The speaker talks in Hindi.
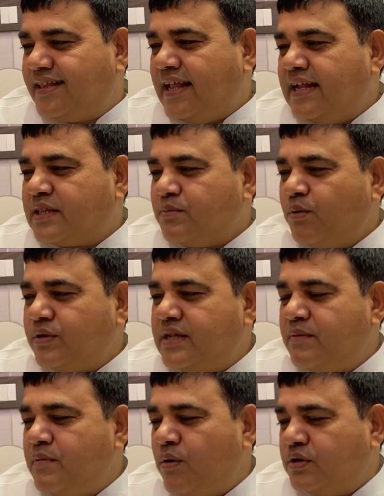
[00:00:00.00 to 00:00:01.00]
ललित
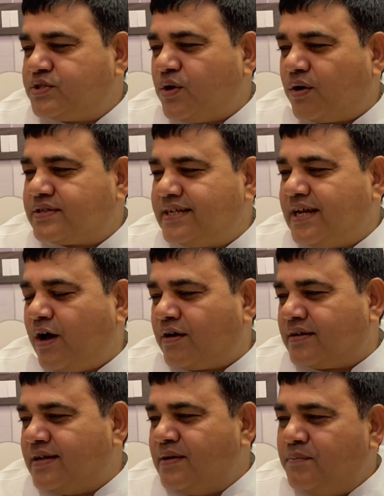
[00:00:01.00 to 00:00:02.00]
मोदी मेहुल चौकसी
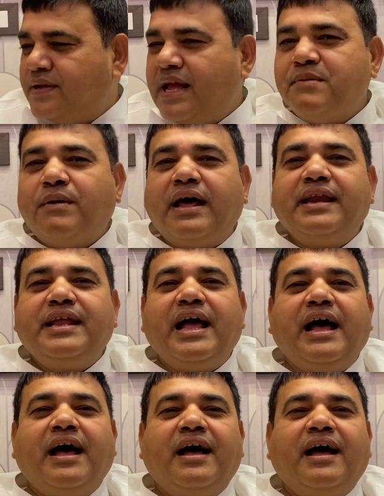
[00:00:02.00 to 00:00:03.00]
और विजय माल्या